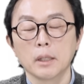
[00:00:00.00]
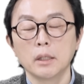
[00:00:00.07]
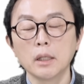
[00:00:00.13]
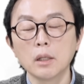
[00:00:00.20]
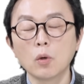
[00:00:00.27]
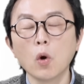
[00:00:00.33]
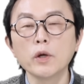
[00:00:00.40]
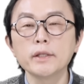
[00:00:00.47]

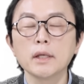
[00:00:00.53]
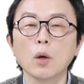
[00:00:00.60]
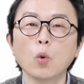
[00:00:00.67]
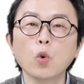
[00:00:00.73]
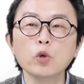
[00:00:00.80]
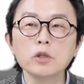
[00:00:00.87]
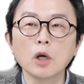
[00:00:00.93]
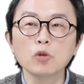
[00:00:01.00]
그리고 이제
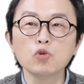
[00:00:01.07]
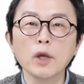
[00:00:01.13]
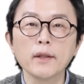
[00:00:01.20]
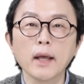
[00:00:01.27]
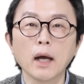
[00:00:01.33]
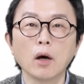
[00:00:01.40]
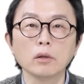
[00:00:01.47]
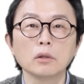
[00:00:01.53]
오 년
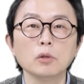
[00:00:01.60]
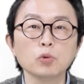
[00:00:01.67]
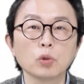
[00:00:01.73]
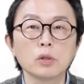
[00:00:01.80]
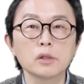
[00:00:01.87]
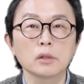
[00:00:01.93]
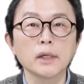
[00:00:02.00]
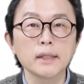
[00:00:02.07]
후에 내가 어떤
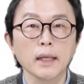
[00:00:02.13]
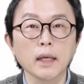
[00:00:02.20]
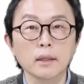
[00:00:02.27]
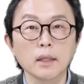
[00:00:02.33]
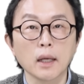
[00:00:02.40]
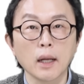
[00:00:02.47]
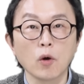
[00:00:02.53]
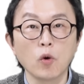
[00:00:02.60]
돈을 써야
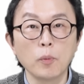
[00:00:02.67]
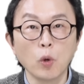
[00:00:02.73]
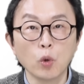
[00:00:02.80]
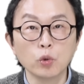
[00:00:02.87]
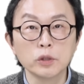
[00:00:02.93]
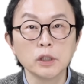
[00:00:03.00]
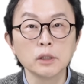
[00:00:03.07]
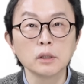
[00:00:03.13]
되겠다라고
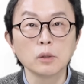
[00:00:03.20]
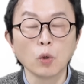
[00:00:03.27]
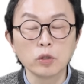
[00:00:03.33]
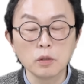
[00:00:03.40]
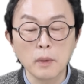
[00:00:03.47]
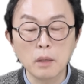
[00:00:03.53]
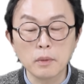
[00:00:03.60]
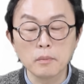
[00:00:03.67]
모으는
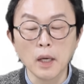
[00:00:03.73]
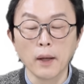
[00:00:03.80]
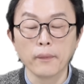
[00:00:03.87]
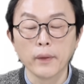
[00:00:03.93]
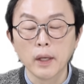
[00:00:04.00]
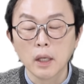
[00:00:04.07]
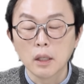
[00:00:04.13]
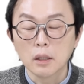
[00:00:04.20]

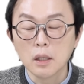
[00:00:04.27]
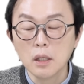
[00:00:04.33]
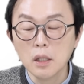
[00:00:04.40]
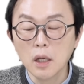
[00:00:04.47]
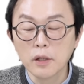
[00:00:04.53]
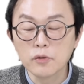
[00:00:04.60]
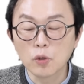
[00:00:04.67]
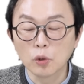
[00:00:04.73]
로드맵이면
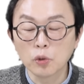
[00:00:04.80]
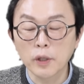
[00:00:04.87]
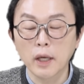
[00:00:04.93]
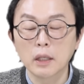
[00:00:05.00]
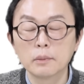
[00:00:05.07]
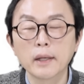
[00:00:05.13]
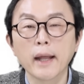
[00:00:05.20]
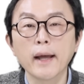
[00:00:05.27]
일 년 정도
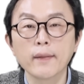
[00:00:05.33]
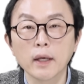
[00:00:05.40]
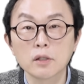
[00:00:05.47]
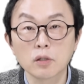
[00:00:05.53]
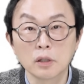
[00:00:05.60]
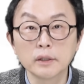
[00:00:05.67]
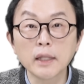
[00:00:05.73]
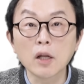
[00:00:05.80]
예금을 해야
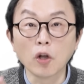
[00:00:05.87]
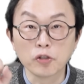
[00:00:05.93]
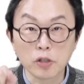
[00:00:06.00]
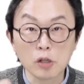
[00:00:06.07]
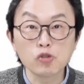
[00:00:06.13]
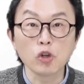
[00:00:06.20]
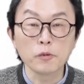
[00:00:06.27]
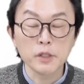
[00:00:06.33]
되겠죠. 그땐
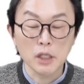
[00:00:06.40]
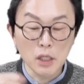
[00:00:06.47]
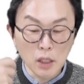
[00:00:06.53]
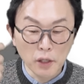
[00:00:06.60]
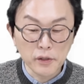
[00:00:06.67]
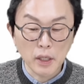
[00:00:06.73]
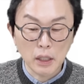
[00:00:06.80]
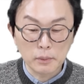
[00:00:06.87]
어쩔 수 없이 일
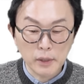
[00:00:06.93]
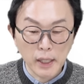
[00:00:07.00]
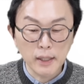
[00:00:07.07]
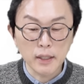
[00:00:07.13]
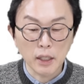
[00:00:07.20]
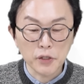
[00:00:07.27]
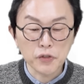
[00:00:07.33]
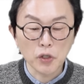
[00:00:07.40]
년 예금을
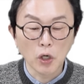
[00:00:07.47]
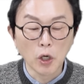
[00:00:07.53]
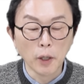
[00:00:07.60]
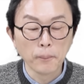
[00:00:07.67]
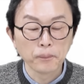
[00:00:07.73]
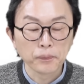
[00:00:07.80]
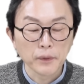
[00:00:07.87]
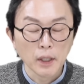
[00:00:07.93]
해야
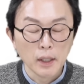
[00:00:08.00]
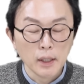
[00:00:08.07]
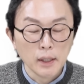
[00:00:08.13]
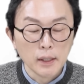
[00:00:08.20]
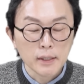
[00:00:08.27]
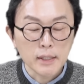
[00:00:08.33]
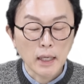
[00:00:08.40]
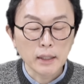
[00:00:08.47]
되겠죠.
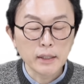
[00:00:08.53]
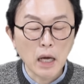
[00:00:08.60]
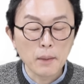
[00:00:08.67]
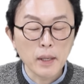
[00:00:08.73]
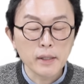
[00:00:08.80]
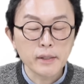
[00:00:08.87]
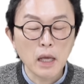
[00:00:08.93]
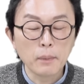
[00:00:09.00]
자, 그
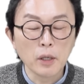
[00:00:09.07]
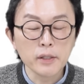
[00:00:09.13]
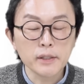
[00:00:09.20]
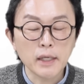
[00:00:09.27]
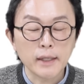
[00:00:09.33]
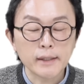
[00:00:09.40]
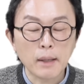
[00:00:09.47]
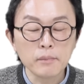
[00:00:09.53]
다음에 세
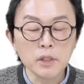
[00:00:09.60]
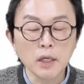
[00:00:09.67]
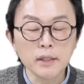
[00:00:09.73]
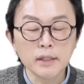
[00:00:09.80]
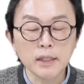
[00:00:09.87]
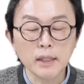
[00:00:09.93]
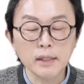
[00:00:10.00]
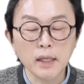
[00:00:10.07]
번째, 삼
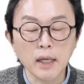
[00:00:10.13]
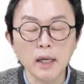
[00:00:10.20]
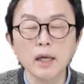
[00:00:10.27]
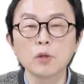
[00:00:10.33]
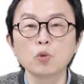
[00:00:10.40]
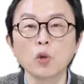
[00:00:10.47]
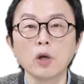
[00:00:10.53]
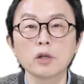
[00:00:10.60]
년 차
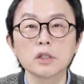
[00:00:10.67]
세에도